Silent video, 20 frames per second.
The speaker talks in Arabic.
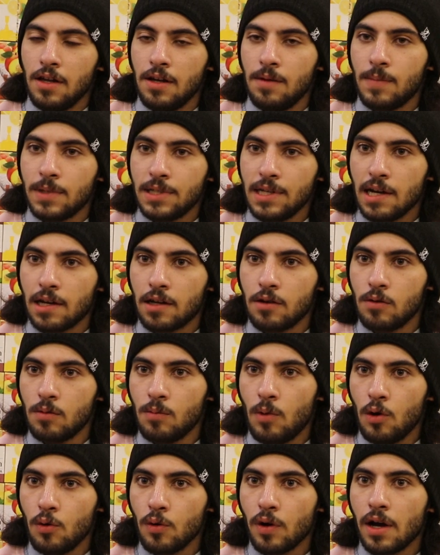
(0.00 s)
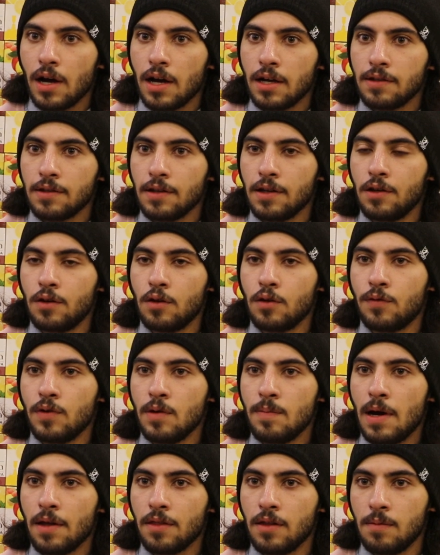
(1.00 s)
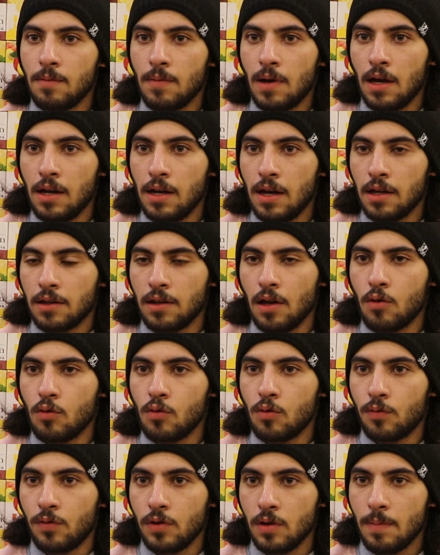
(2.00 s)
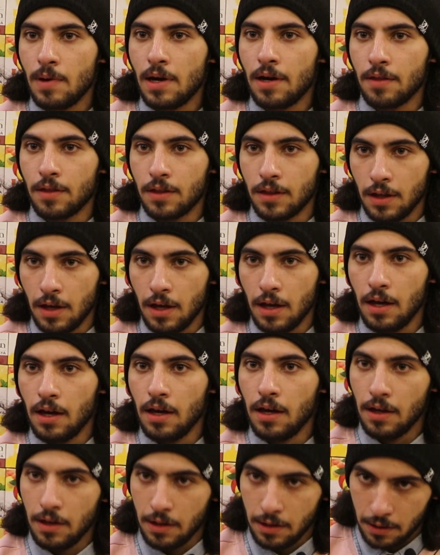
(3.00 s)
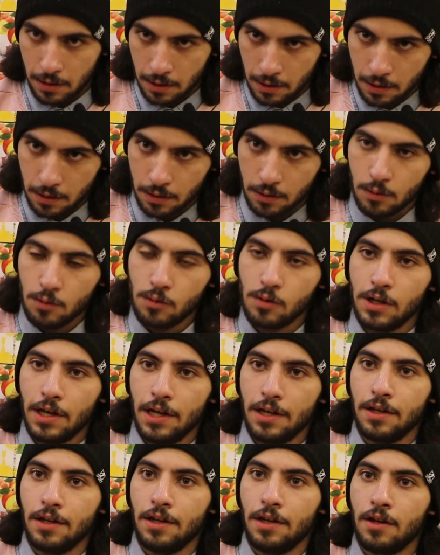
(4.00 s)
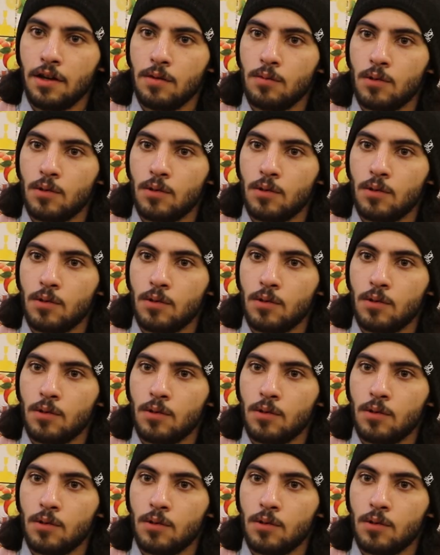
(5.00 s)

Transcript: المشاكل والمعوقات انه في بعض المحلات او في بعض نقول يعني احنا